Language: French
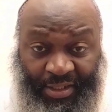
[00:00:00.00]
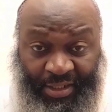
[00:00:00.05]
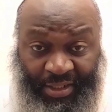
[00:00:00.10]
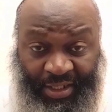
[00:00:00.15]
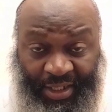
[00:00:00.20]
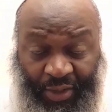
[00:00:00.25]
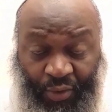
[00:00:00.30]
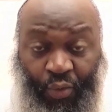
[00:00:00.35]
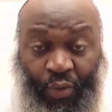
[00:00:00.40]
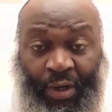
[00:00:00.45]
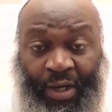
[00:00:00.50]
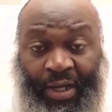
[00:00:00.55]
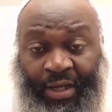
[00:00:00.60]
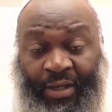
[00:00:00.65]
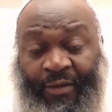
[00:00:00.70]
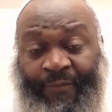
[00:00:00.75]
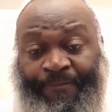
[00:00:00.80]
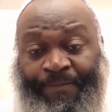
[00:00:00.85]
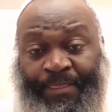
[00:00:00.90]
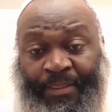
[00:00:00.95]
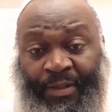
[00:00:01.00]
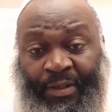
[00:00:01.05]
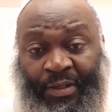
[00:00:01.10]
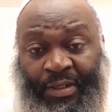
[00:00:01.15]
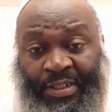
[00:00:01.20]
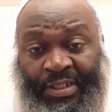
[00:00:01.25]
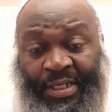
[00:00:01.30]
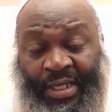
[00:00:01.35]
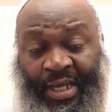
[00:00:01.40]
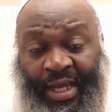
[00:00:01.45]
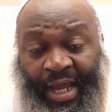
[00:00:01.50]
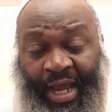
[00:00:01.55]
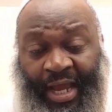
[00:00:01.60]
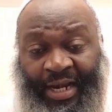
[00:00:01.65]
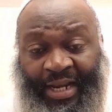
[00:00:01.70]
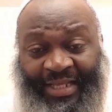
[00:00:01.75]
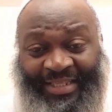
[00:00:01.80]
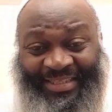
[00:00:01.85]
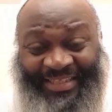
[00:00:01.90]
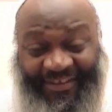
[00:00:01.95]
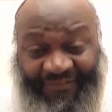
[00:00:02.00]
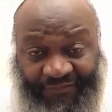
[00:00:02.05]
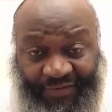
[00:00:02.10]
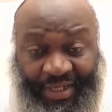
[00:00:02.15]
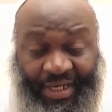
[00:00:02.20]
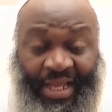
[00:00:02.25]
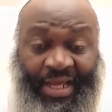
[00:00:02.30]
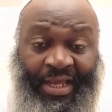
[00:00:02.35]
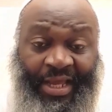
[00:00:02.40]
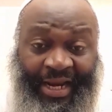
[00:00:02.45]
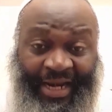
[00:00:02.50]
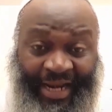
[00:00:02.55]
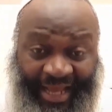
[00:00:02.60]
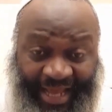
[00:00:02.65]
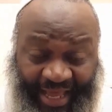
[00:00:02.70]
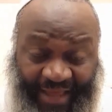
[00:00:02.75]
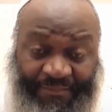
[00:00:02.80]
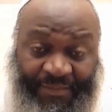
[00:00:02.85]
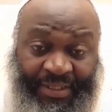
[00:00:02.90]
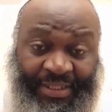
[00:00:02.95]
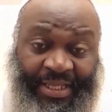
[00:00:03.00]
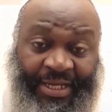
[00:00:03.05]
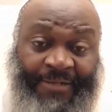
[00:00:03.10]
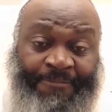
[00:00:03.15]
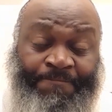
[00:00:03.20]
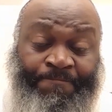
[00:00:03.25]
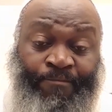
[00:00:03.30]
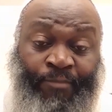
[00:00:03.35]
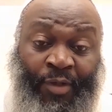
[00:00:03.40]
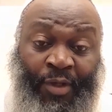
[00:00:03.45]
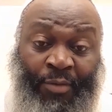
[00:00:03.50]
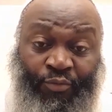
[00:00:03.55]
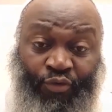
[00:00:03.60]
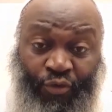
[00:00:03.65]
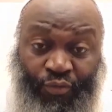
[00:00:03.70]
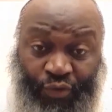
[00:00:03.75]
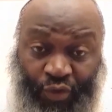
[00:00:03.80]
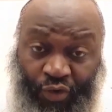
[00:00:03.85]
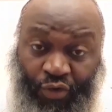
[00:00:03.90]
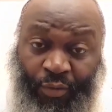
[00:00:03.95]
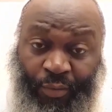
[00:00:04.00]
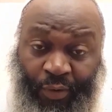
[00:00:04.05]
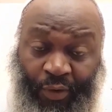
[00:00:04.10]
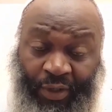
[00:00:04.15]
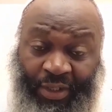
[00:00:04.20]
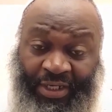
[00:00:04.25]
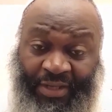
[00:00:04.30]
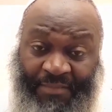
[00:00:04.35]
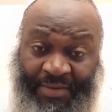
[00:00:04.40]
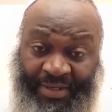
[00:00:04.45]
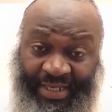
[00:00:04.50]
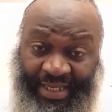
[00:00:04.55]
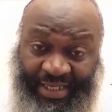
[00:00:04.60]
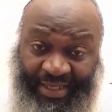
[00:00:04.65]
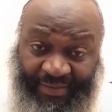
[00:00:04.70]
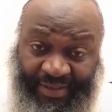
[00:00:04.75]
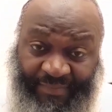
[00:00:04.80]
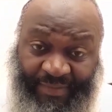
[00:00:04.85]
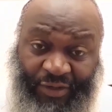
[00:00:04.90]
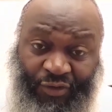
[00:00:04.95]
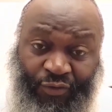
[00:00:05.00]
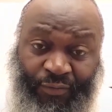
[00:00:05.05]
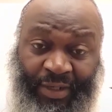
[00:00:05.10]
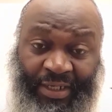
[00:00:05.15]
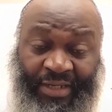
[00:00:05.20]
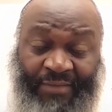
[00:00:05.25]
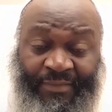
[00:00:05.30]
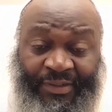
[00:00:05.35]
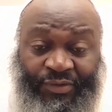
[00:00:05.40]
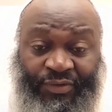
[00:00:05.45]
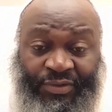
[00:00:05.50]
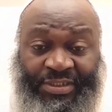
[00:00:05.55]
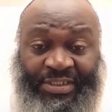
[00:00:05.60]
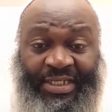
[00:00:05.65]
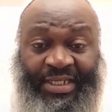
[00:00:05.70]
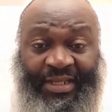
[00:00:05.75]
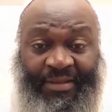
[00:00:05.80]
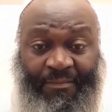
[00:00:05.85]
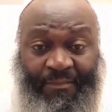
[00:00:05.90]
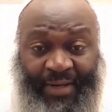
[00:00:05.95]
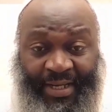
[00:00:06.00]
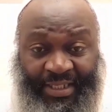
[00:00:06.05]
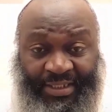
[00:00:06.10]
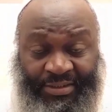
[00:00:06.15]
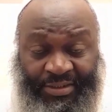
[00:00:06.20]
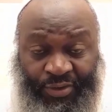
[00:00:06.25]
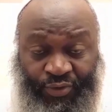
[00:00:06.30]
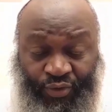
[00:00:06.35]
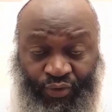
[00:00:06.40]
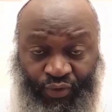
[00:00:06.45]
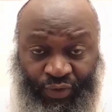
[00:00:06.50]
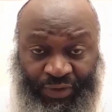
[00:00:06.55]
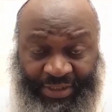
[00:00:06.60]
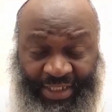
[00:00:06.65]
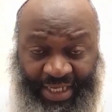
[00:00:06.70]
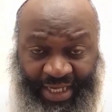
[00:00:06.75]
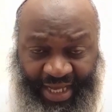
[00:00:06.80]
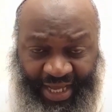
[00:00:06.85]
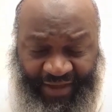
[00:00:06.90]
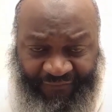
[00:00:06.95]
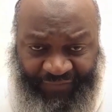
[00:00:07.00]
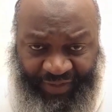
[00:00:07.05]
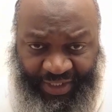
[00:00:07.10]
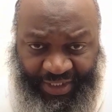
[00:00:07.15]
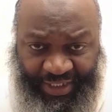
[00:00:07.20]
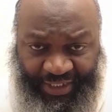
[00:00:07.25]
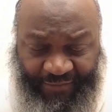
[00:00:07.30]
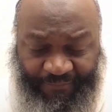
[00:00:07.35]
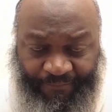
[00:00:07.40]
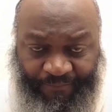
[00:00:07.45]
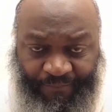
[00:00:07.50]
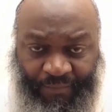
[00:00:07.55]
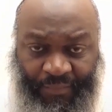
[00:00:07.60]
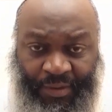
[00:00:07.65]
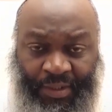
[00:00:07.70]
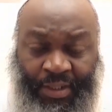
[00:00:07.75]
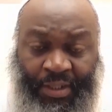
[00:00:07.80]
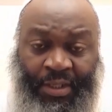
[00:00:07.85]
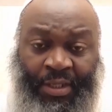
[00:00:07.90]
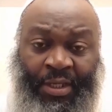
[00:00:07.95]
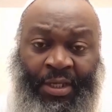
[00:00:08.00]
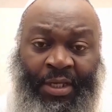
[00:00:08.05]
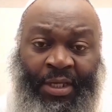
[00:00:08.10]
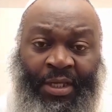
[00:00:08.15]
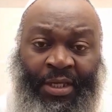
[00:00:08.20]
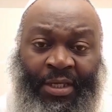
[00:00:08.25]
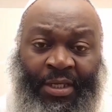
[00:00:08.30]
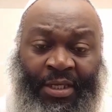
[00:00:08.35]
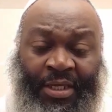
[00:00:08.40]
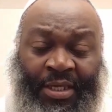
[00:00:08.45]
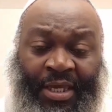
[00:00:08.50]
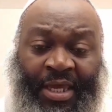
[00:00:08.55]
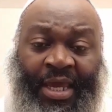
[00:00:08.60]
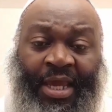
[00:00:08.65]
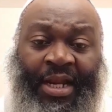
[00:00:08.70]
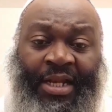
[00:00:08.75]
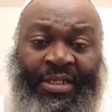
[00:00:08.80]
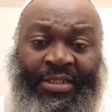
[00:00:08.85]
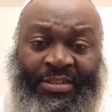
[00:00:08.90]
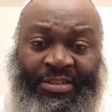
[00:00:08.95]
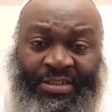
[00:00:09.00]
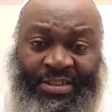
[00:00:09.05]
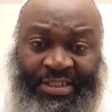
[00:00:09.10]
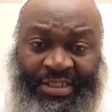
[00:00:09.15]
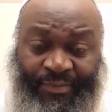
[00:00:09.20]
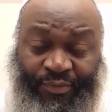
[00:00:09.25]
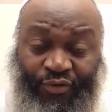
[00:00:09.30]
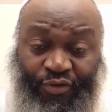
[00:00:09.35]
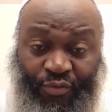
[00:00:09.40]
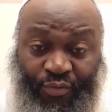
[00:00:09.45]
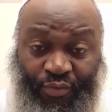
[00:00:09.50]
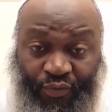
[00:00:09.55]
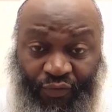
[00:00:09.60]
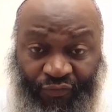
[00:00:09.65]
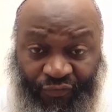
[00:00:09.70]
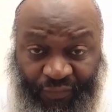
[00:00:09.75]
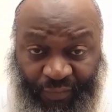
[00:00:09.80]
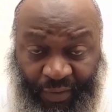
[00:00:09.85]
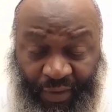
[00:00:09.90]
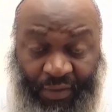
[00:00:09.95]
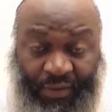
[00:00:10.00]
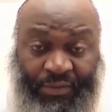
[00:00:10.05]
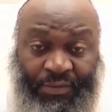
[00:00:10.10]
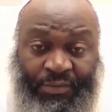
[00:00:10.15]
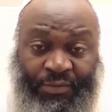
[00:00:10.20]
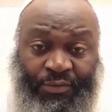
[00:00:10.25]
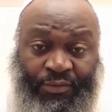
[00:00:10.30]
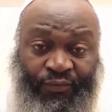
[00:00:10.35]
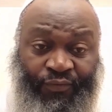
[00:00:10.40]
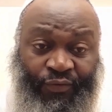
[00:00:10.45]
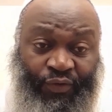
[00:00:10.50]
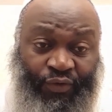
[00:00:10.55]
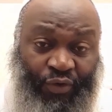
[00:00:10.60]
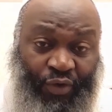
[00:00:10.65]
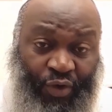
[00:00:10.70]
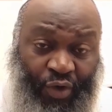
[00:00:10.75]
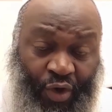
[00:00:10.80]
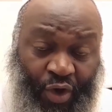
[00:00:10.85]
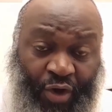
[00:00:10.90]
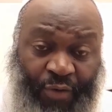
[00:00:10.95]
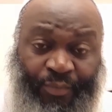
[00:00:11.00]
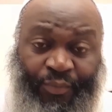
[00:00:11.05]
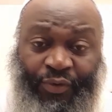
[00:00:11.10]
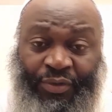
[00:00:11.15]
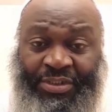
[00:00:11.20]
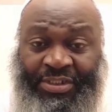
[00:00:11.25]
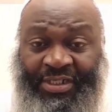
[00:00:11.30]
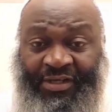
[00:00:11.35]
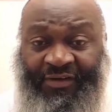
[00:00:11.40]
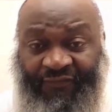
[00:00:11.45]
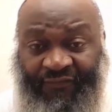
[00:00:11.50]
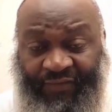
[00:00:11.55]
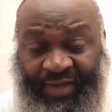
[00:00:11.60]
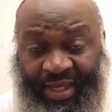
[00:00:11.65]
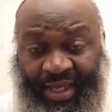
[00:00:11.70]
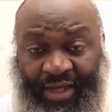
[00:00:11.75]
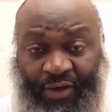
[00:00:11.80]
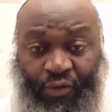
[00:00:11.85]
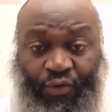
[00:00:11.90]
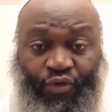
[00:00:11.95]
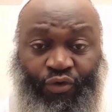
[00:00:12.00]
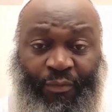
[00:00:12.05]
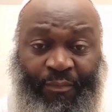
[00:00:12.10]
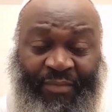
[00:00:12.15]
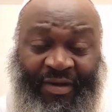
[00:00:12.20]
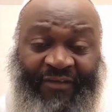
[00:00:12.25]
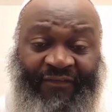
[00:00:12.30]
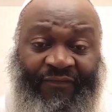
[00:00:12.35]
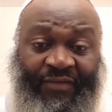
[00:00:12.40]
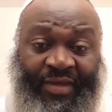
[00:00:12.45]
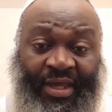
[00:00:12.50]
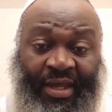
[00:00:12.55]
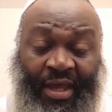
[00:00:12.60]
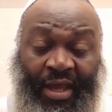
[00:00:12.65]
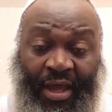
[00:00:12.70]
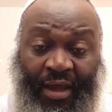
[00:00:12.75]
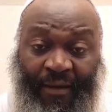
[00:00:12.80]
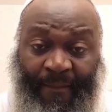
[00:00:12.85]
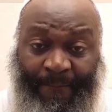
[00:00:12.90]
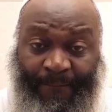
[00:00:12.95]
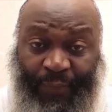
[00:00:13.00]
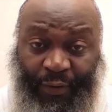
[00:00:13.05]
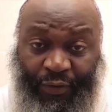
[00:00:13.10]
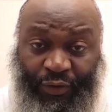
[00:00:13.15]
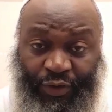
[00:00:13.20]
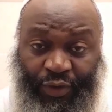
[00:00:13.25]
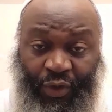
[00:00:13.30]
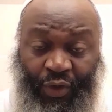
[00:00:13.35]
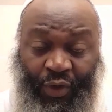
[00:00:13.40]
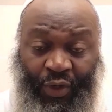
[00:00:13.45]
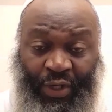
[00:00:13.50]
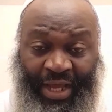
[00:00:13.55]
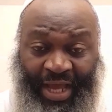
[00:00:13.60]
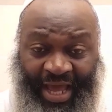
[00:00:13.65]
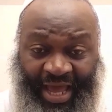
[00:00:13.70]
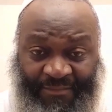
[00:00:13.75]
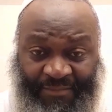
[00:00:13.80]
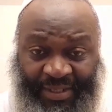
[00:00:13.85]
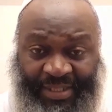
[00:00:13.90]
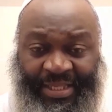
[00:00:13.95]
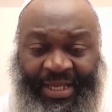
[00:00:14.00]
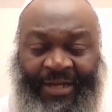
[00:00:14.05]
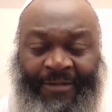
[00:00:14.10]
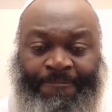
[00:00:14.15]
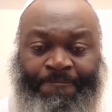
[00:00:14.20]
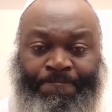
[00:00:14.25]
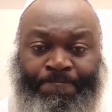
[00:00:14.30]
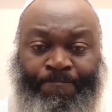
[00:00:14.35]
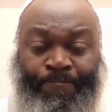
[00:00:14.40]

les lois liées à la Tefila, à la amida, pour mieux comprendre les Minagib des Mikobalim, mais aussi les bases du Noussa africain. Quel type de mouvement votre corps peut-il faire ou ne pas faire pendant la amida